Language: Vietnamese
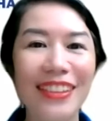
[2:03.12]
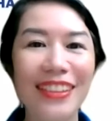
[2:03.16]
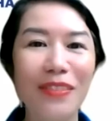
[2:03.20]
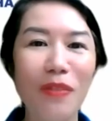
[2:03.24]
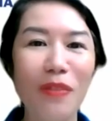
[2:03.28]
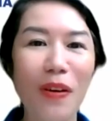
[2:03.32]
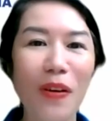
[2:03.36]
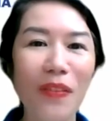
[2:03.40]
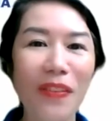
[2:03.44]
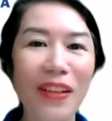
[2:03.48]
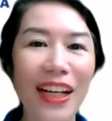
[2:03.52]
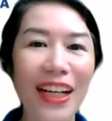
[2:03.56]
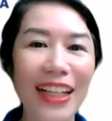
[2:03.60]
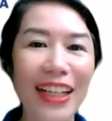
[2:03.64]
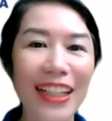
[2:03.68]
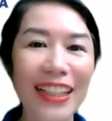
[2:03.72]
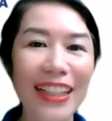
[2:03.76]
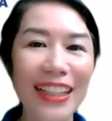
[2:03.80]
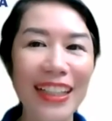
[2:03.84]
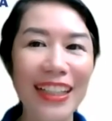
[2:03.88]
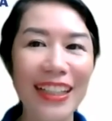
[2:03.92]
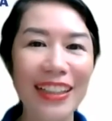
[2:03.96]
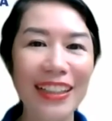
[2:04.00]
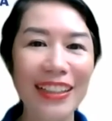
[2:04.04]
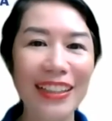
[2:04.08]
một
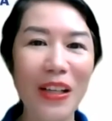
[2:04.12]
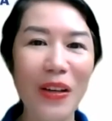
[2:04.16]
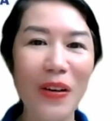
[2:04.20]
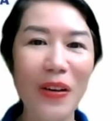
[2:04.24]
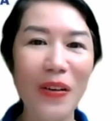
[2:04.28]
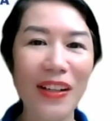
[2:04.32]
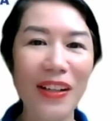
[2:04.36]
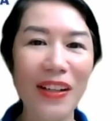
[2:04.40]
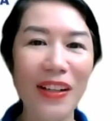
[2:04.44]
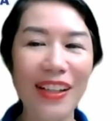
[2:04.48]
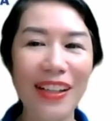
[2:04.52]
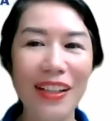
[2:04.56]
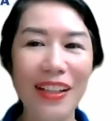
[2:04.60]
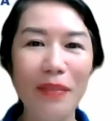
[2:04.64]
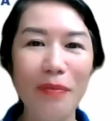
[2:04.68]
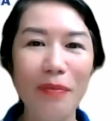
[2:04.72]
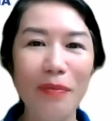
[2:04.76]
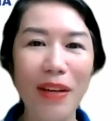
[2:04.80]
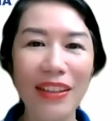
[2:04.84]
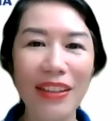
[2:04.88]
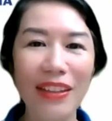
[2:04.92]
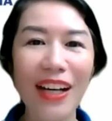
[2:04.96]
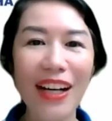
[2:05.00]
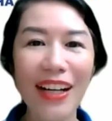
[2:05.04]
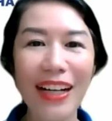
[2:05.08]
cái điều
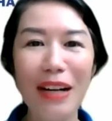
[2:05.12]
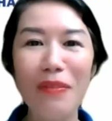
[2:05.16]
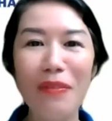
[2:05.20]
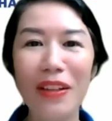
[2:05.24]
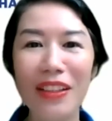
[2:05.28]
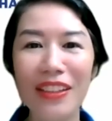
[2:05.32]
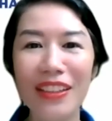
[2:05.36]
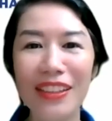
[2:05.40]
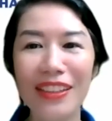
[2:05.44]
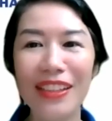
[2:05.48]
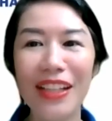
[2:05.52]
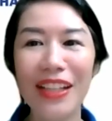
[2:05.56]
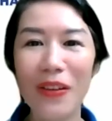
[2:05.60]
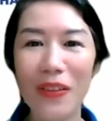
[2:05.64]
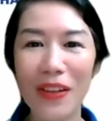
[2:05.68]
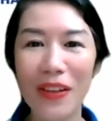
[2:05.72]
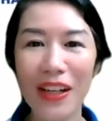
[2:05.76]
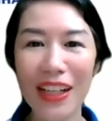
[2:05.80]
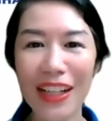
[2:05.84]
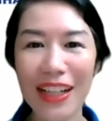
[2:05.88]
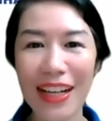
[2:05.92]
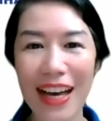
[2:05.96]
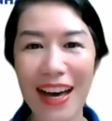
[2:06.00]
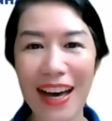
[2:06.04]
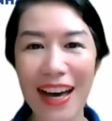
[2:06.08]
mà tất cả mọi người đều
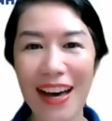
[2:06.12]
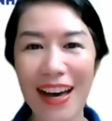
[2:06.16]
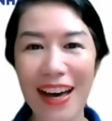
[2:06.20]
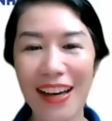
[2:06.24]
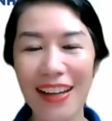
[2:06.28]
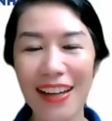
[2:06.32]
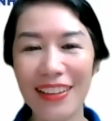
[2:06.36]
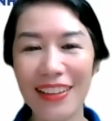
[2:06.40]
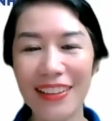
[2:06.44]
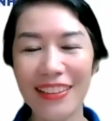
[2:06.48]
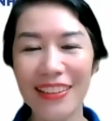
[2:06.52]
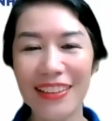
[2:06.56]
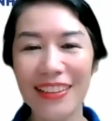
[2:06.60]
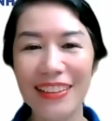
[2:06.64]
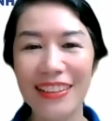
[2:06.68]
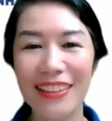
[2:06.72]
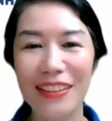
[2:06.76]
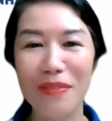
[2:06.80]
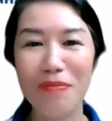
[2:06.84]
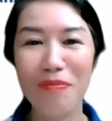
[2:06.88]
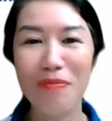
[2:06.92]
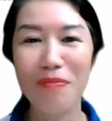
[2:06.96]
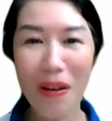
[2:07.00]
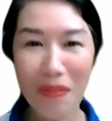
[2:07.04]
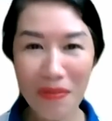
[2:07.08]
rất là
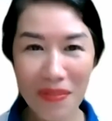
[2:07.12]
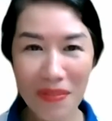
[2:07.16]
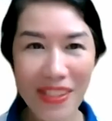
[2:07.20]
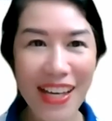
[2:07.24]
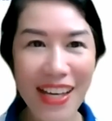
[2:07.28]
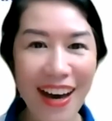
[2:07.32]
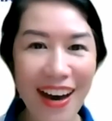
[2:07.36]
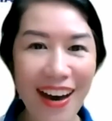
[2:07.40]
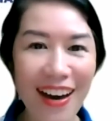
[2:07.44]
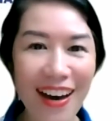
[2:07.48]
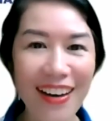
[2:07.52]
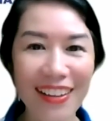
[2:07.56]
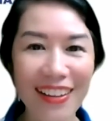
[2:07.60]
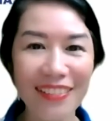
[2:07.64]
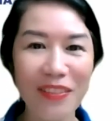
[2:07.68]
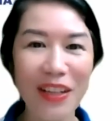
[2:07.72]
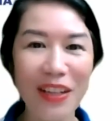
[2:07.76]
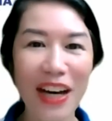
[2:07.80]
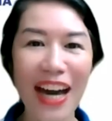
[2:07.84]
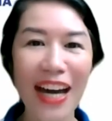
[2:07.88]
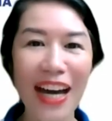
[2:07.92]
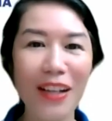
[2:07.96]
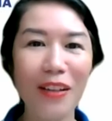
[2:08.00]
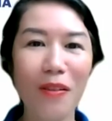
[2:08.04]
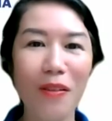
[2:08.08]
mong chờ và
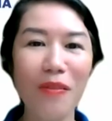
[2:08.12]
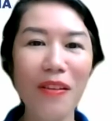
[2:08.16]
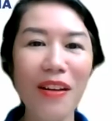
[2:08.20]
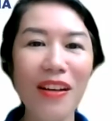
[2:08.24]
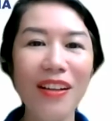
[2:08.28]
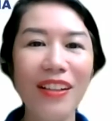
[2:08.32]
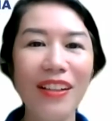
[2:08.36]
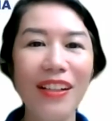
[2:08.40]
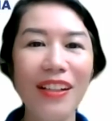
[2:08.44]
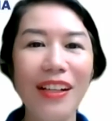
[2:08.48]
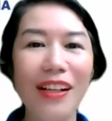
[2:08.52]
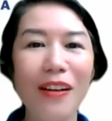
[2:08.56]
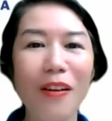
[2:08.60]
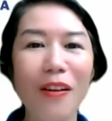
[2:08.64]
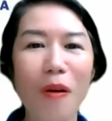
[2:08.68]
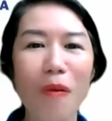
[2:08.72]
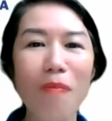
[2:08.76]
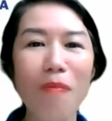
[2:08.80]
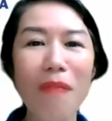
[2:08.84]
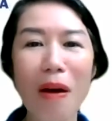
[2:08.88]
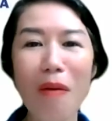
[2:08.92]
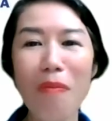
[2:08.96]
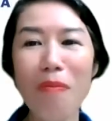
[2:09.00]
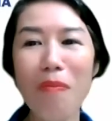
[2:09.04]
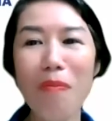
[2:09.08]
ai cũng
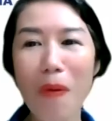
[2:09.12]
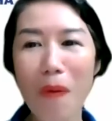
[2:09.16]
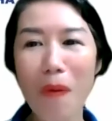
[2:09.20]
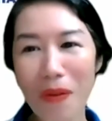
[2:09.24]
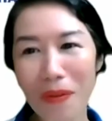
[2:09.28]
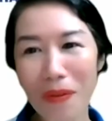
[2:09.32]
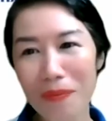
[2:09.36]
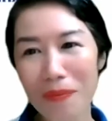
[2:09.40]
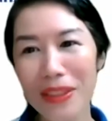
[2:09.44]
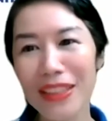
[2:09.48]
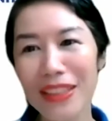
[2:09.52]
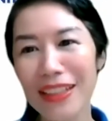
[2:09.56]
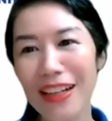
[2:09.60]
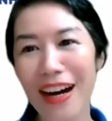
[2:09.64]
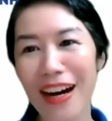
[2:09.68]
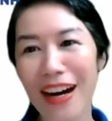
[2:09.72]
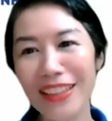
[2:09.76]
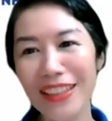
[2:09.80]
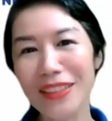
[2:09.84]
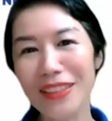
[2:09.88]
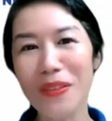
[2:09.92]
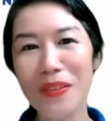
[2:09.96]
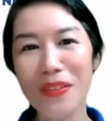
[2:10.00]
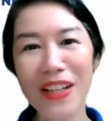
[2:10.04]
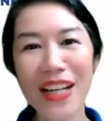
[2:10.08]
cũng mong muốn mình có
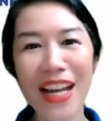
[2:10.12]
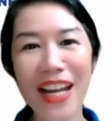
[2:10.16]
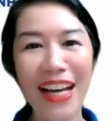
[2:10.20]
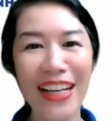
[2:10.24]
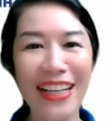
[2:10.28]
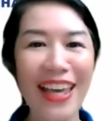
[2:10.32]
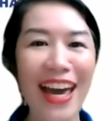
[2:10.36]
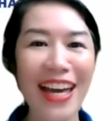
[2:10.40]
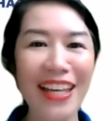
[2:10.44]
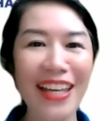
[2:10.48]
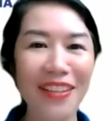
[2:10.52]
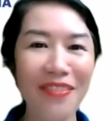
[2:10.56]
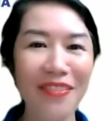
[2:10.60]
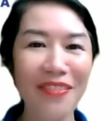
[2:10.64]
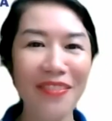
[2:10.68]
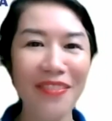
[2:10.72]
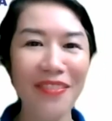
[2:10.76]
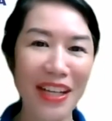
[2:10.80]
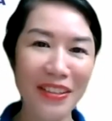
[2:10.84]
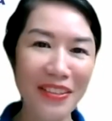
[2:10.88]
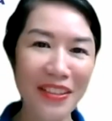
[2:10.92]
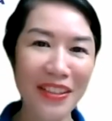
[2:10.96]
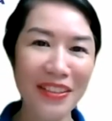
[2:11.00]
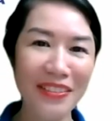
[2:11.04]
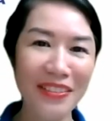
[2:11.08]
được một cái làn da như
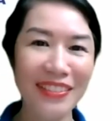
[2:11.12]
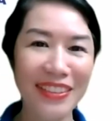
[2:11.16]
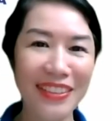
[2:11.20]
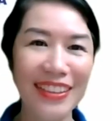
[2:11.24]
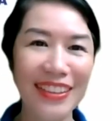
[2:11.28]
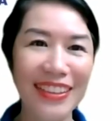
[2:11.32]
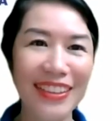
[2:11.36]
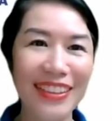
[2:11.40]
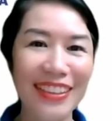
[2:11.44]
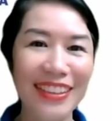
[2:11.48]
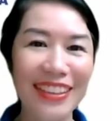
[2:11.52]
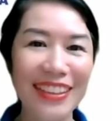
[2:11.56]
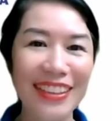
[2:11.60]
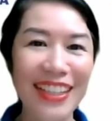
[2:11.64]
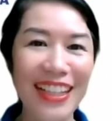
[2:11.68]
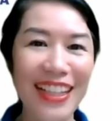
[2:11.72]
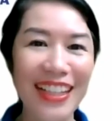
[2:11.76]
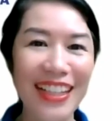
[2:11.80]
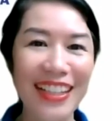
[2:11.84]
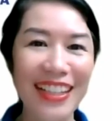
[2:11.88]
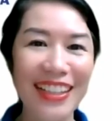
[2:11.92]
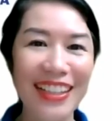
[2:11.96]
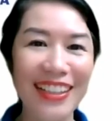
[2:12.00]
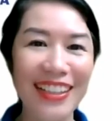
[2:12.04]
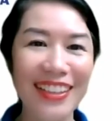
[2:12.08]
vậy đúng không
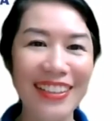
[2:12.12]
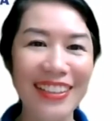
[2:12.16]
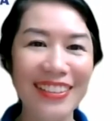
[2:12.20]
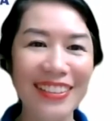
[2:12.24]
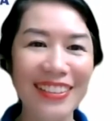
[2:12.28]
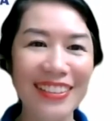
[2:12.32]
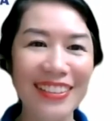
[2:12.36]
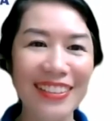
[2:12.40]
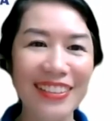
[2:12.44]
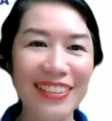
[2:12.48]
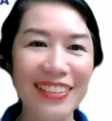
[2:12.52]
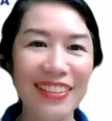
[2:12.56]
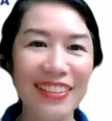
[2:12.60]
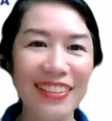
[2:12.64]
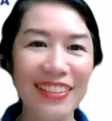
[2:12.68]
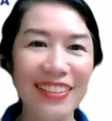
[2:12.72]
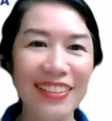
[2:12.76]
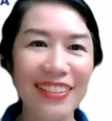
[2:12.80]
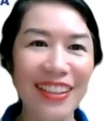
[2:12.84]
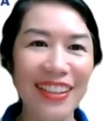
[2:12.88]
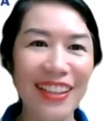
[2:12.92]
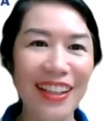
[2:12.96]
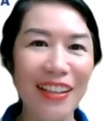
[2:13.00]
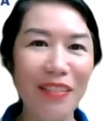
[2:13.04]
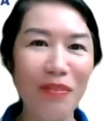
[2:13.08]
thì
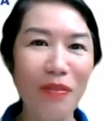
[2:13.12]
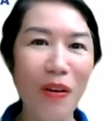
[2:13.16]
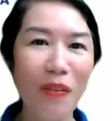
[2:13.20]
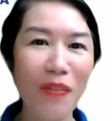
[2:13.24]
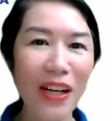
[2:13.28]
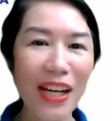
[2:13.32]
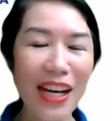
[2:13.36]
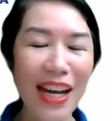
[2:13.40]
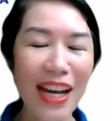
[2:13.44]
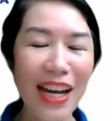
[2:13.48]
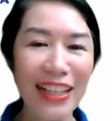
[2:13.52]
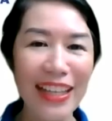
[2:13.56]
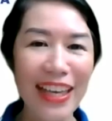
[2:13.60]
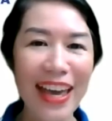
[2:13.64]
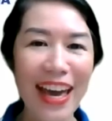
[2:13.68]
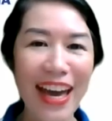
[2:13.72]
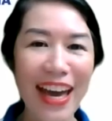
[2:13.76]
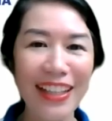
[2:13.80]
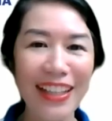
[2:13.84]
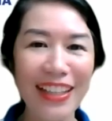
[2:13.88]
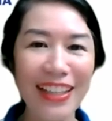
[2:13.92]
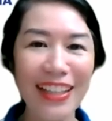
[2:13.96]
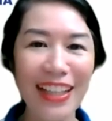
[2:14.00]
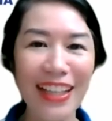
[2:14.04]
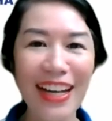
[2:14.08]
một cái làn da
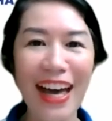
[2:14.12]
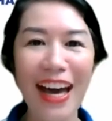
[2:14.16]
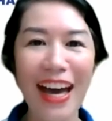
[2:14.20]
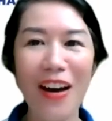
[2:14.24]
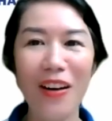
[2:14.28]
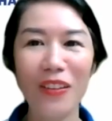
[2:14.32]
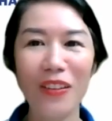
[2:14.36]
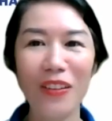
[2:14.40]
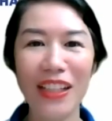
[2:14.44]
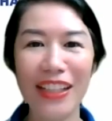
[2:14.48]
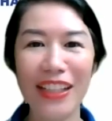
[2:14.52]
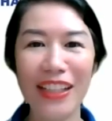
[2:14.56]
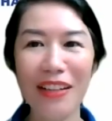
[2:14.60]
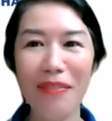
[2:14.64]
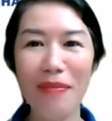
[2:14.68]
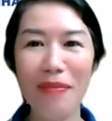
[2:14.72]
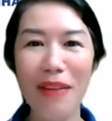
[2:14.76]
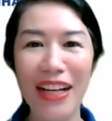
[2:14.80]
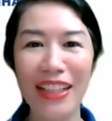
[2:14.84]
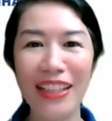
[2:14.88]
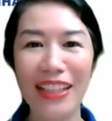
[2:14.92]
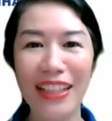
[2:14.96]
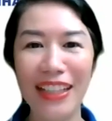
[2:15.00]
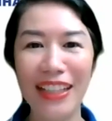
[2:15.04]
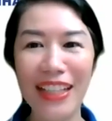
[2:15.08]
như thế nào thì các
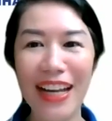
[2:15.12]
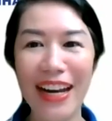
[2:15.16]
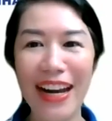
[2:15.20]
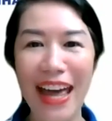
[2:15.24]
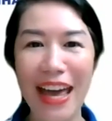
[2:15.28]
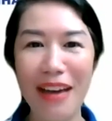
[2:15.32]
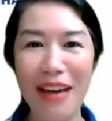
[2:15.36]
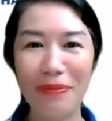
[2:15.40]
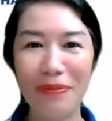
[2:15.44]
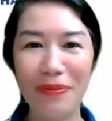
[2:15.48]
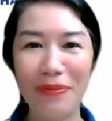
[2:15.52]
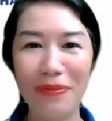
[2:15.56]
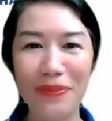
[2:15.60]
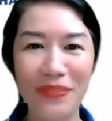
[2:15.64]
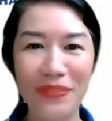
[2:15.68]
bạn nghĩ là đẹp